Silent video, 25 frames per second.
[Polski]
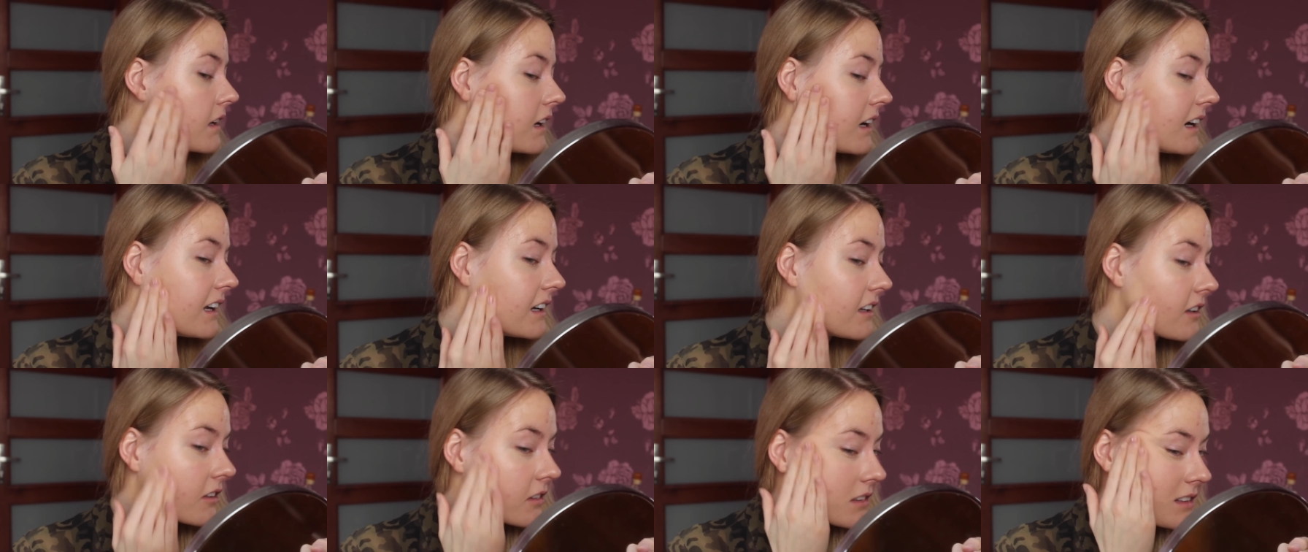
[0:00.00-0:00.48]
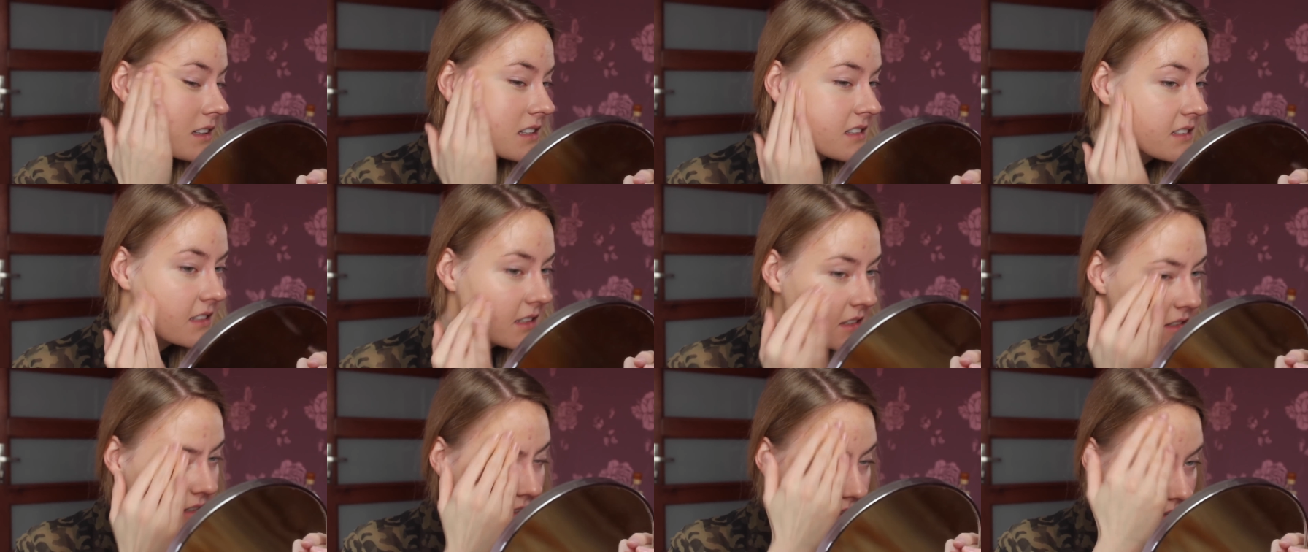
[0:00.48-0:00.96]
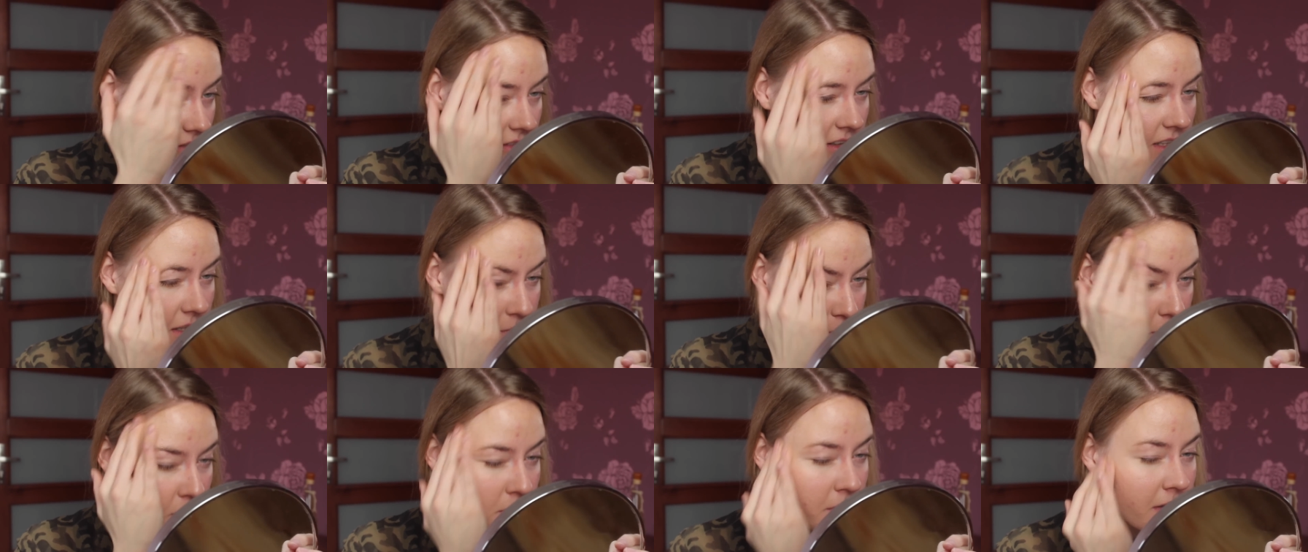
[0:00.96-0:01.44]
Ale on jest
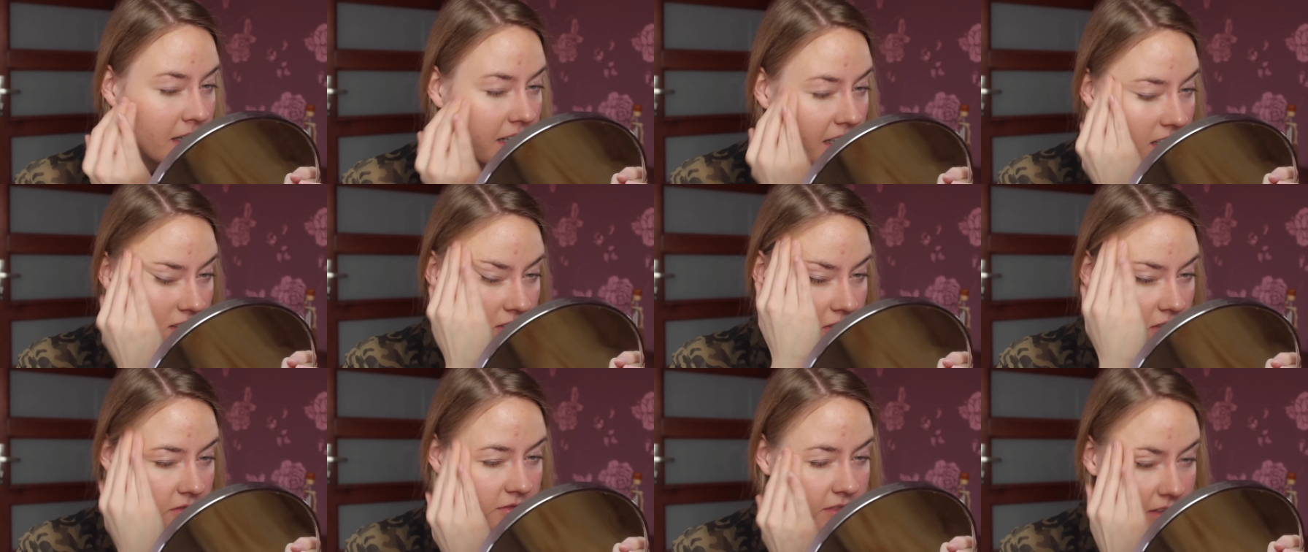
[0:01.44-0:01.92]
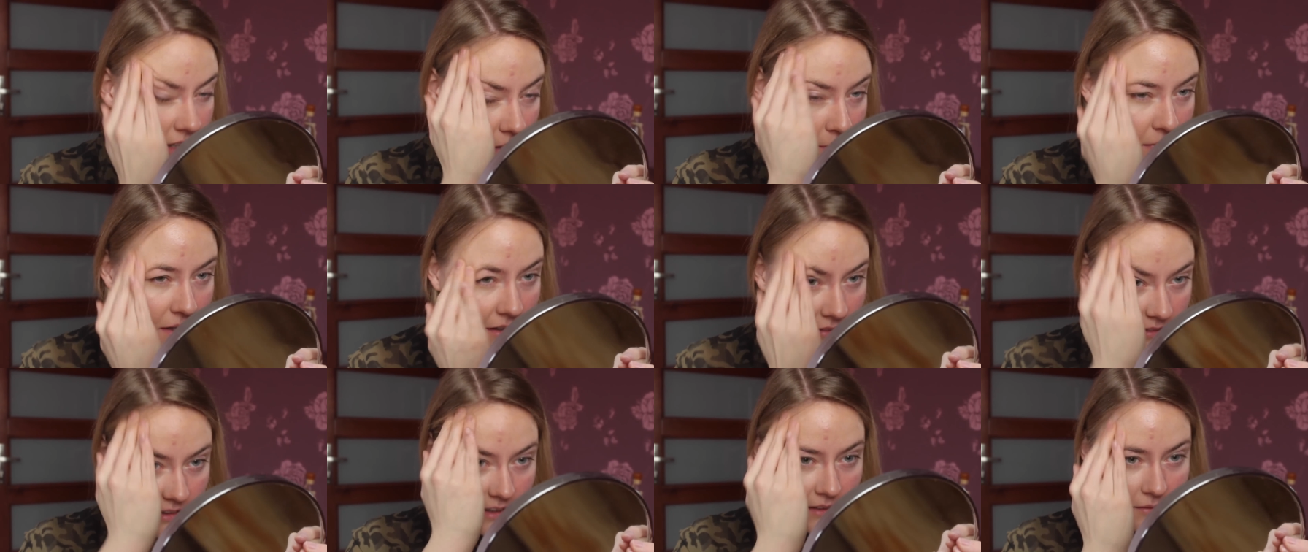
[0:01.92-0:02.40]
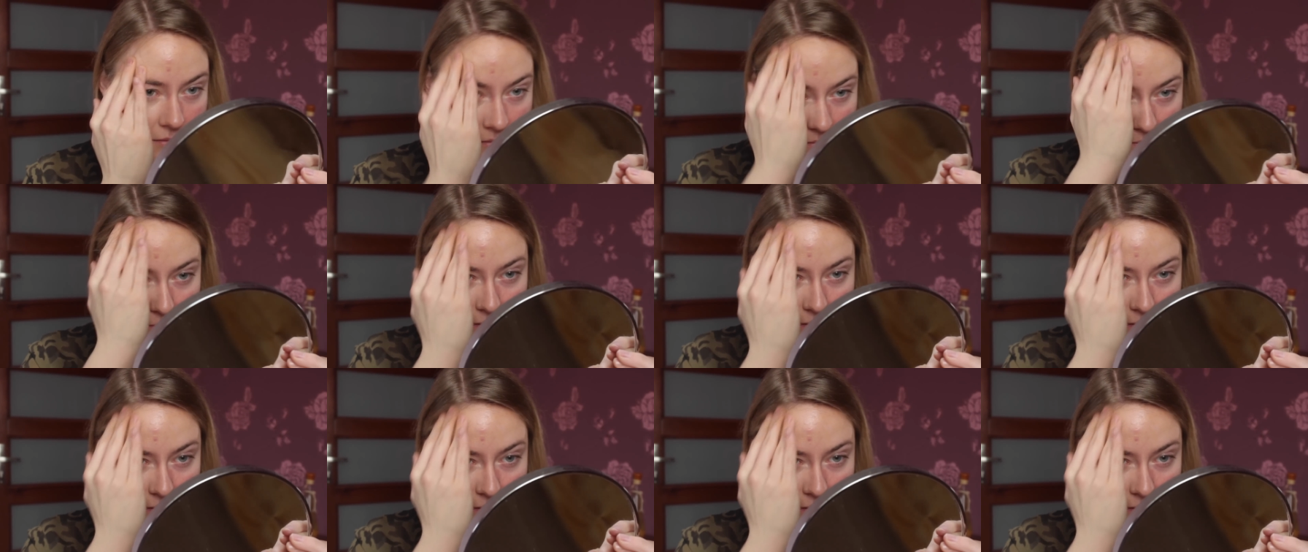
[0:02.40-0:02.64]
zdecydowanie pomarańczowy, naprawdę.